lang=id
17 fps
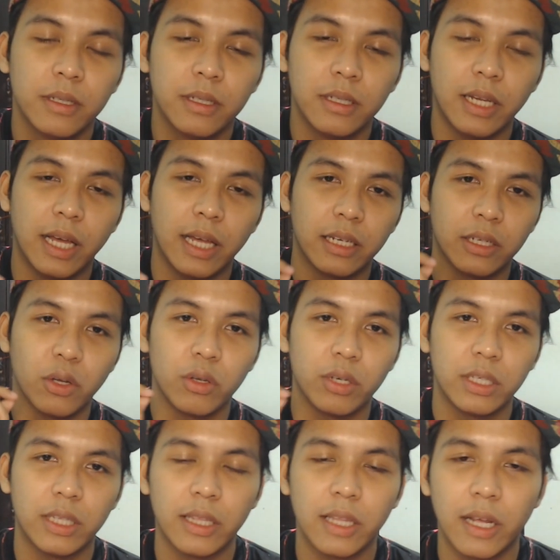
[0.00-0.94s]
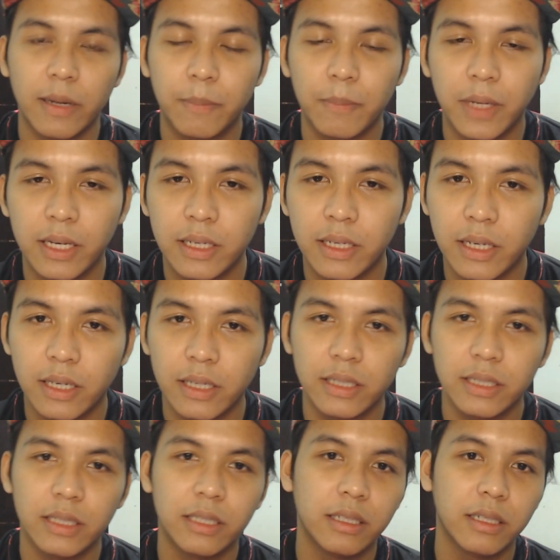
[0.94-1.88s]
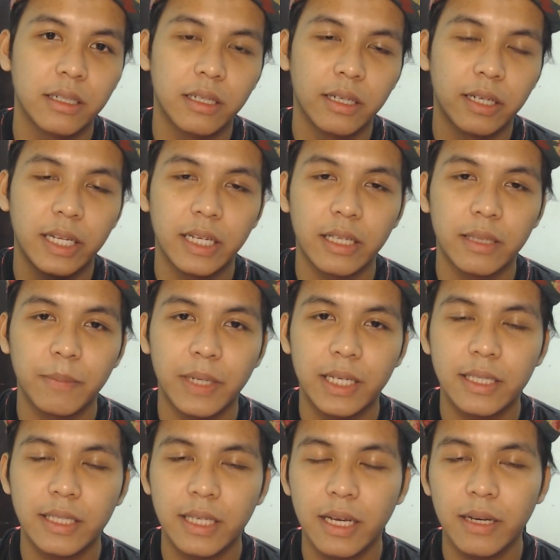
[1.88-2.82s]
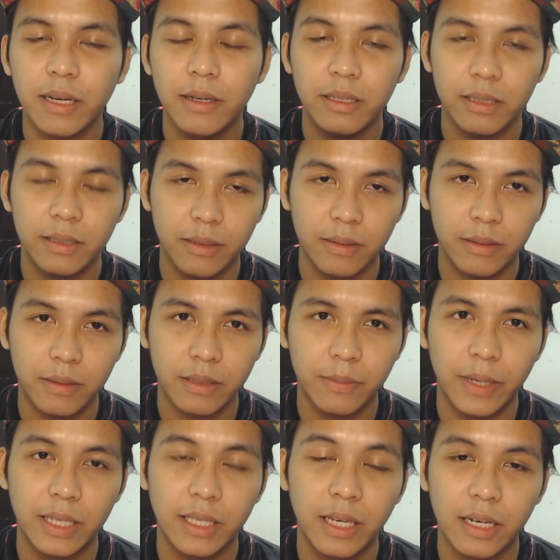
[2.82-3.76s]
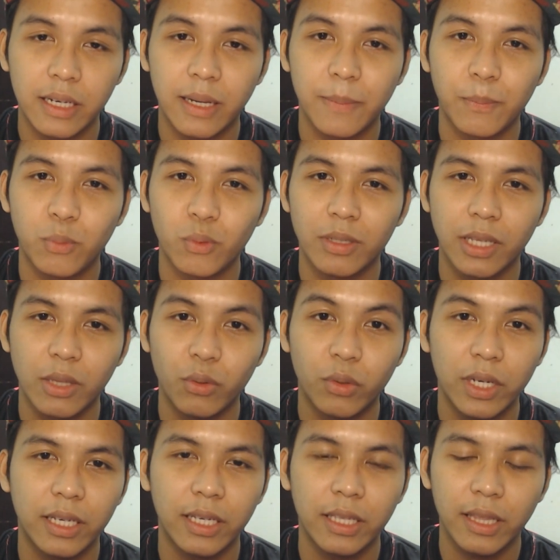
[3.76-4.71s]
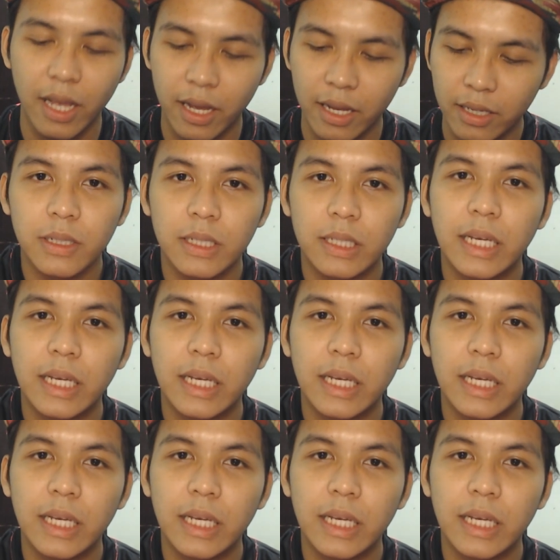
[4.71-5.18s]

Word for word: dan kalau kita darabkan dia ke ringgit Malaysia sebanyak 61 ringgit lah.